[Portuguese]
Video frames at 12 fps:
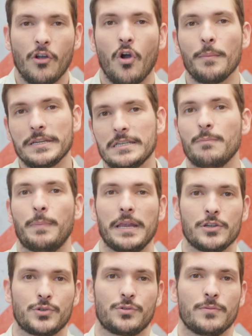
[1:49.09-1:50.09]
Como esse
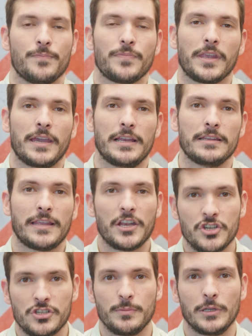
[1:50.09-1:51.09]
preço ele
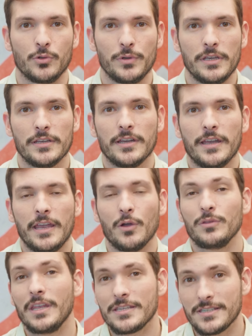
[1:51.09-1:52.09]
tende a diminuir,
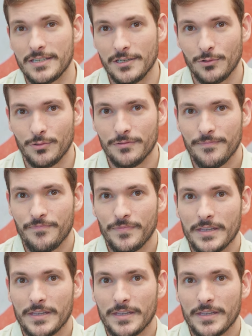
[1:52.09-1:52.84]
eu decido,